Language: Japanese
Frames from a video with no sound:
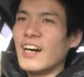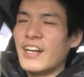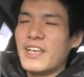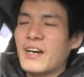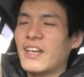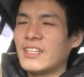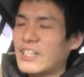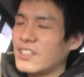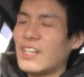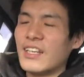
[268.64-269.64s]
あれや
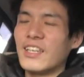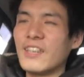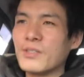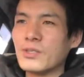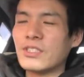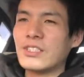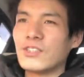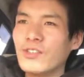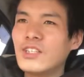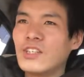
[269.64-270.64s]
あれ結構す
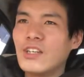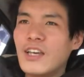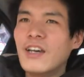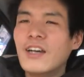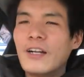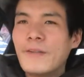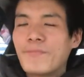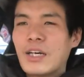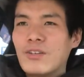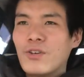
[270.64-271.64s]
ごいですよね
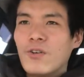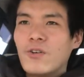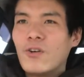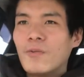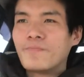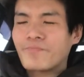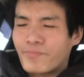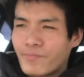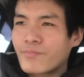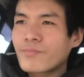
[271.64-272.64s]
あ
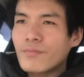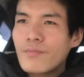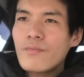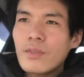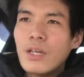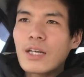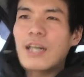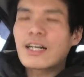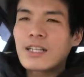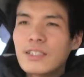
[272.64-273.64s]

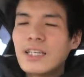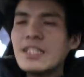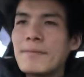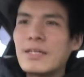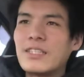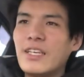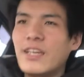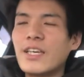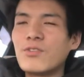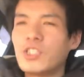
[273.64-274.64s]
のー、あ埼玉っ
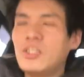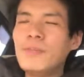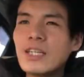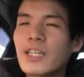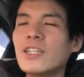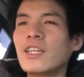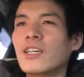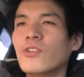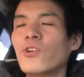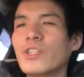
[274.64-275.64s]
て結構地味な県だ
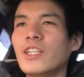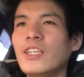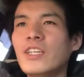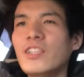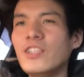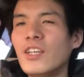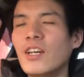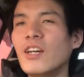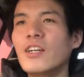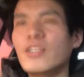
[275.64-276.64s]
けど何気に
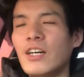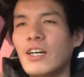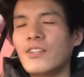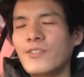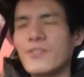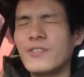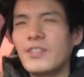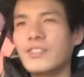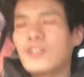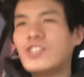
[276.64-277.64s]
あのー、
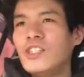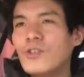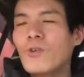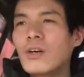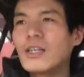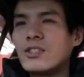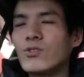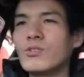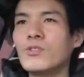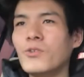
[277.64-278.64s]
あれですね人口がす
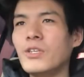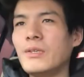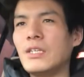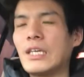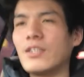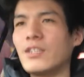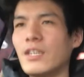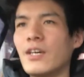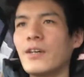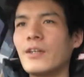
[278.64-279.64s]
ごく多い県
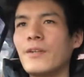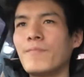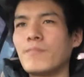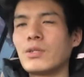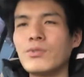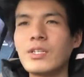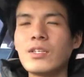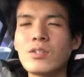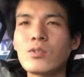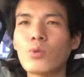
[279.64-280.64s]
で、まあ、当
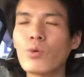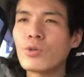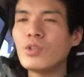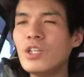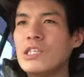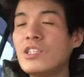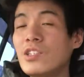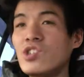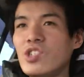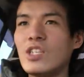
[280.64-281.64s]
然東京に隣
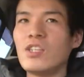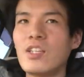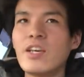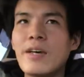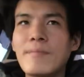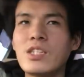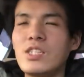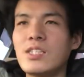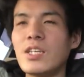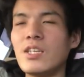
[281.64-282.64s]
接していて、まあ、
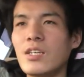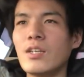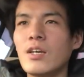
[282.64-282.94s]
小さい、